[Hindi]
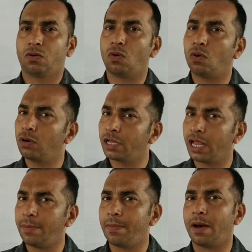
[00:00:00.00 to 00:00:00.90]
कोण
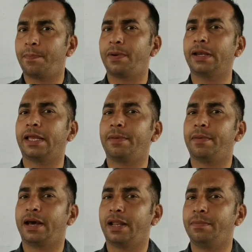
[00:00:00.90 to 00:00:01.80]
के मापन के
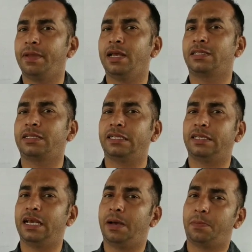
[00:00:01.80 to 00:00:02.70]
बारे में अच्छे
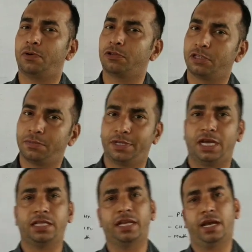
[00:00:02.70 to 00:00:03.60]
से आपको
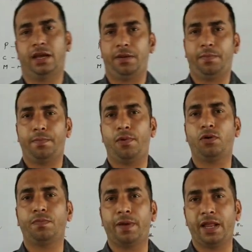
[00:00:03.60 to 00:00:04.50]
समझा दिया है
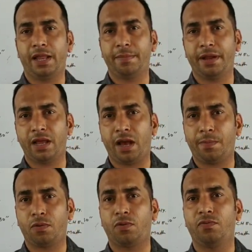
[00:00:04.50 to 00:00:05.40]
बहुत पहले मैंने
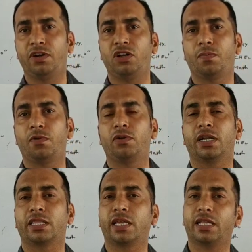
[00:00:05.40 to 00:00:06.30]
आपको वो वीडियो अपलोड
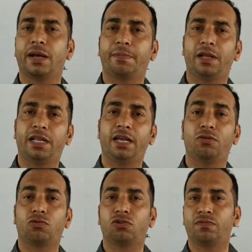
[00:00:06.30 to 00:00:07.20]
कर दिया था आपके लिए
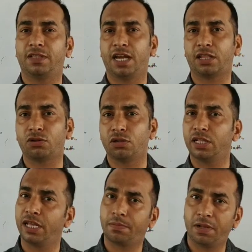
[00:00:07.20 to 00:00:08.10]
और कुछ विद्यार्थियों ने
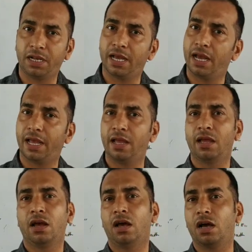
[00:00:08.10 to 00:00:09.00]
देख भी लिया है
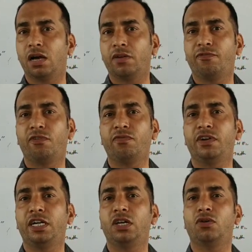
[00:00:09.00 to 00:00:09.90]
अगर वो
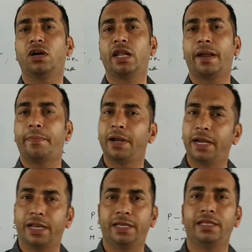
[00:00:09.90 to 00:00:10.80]
वीडियो अगर आपने
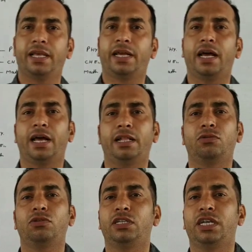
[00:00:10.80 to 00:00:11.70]
नहीं देखा है
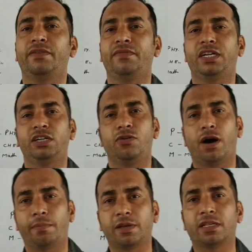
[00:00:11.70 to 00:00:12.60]
तो ये वीडियो
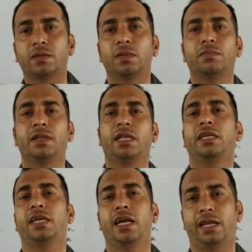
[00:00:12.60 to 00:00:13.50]
आपकी समझ में
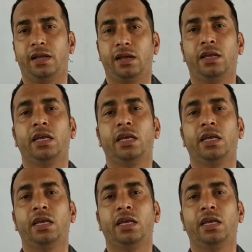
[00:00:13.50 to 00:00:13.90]
नहीं आएगा